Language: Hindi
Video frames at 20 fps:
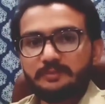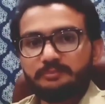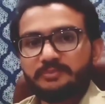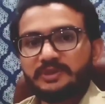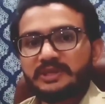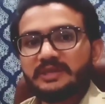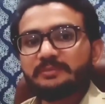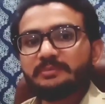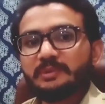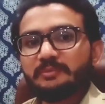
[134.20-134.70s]

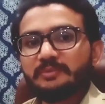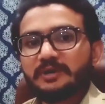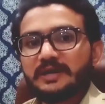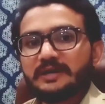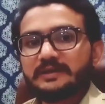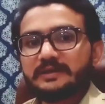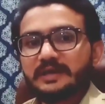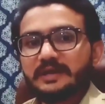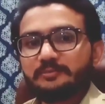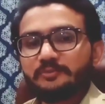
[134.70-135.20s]
मिनिमम
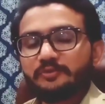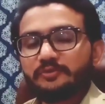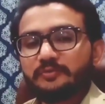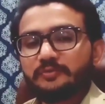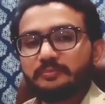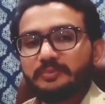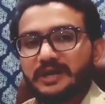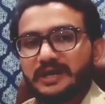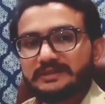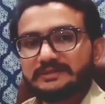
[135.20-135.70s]
अगर हम लोग
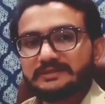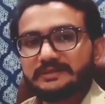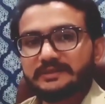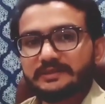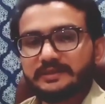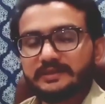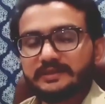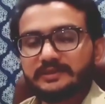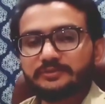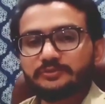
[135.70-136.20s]
बात
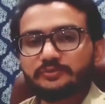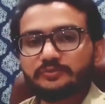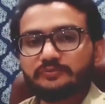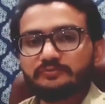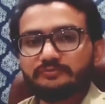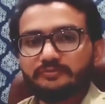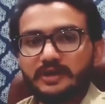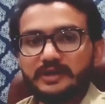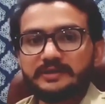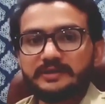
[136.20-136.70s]
करें तो
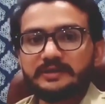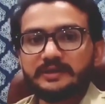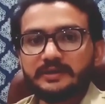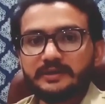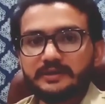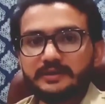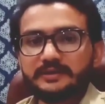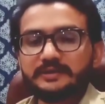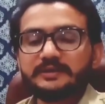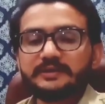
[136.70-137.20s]

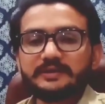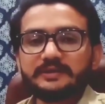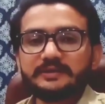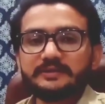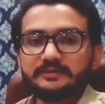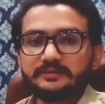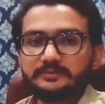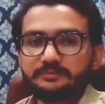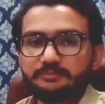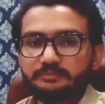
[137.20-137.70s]
100
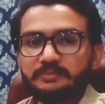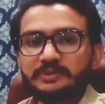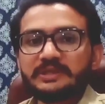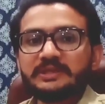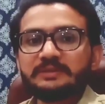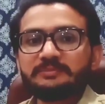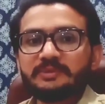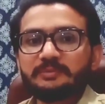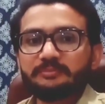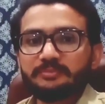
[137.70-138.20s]

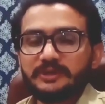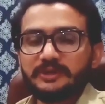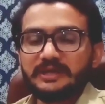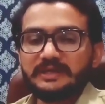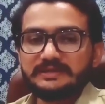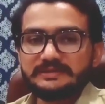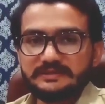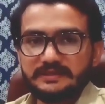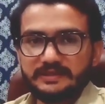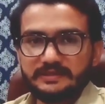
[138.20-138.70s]
मिनिमम
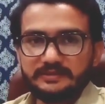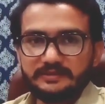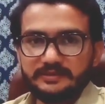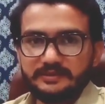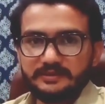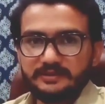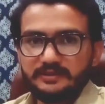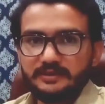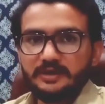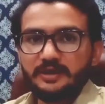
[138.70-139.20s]
प्राइस है
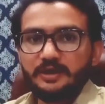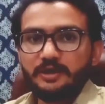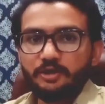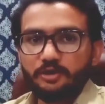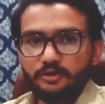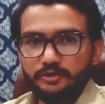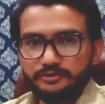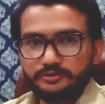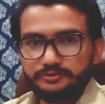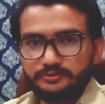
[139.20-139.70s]
इनकी
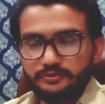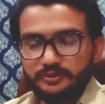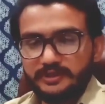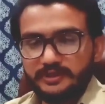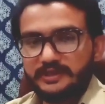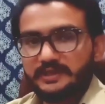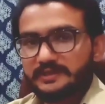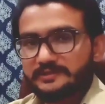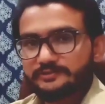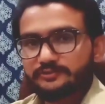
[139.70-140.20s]
और जो
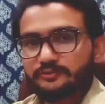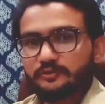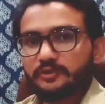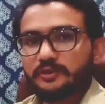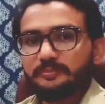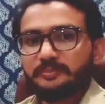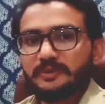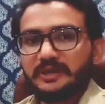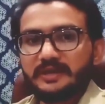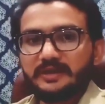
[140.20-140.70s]
एक सौ
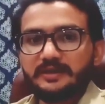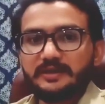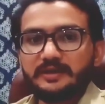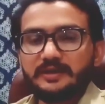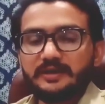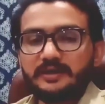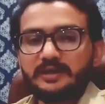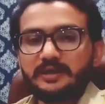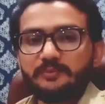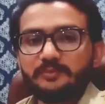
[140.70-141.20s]
रुपये का
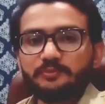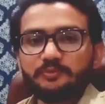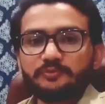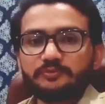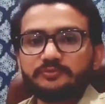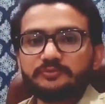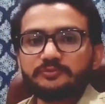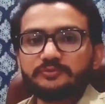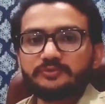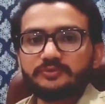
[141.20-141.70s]
आप
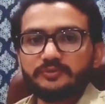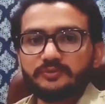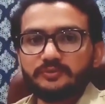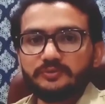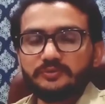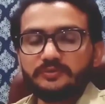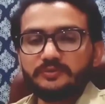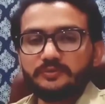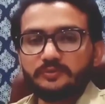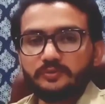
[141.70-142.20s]
लोगों को
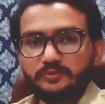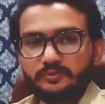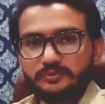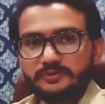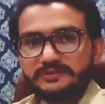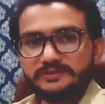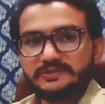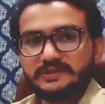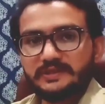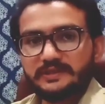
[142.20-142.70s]

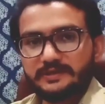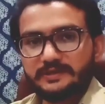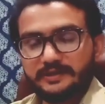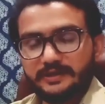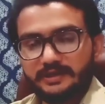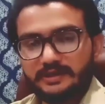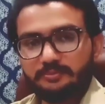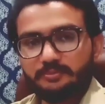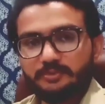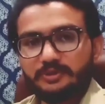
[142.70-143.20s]
होल सेल
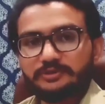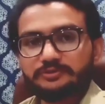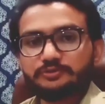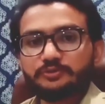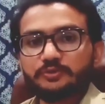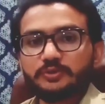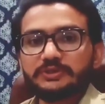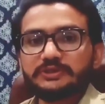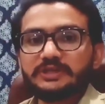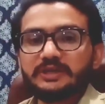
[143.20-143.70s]
रेट पर
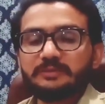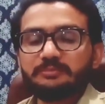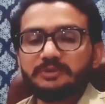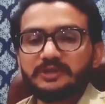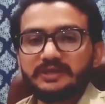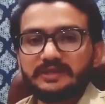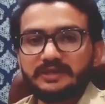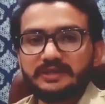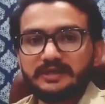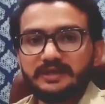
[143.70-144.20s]
तौलिया
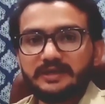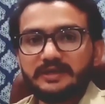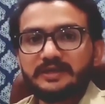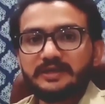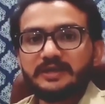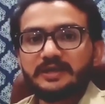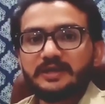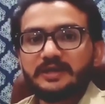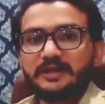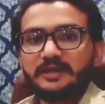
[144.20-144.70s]
मिलेगा
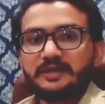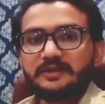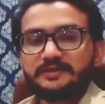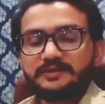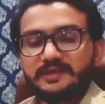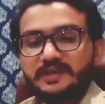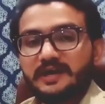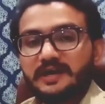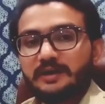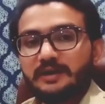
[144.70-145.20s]

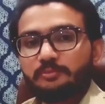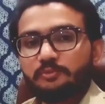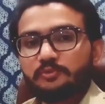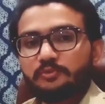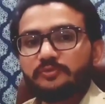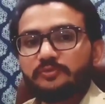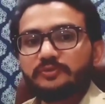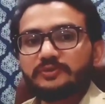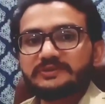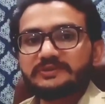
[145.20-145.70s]
ये आप
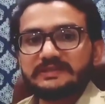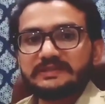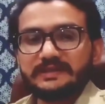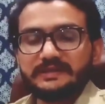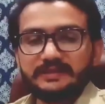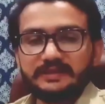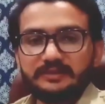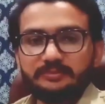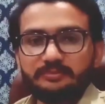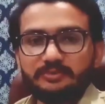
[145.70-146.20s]
लोग
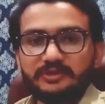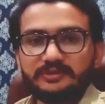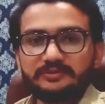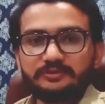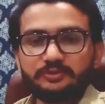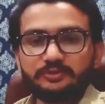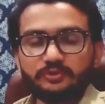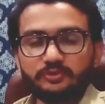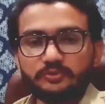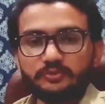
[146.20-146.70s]
तकरीबन
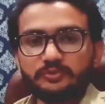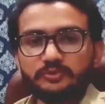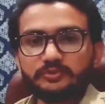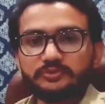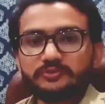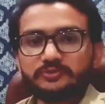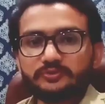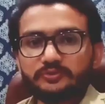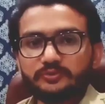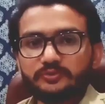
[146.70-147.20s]

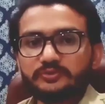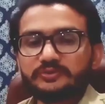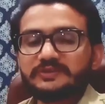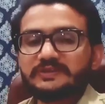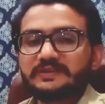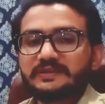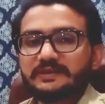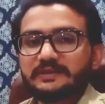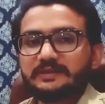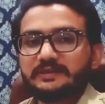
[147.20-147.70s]
200
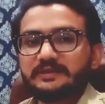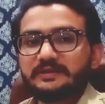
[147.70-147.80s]
से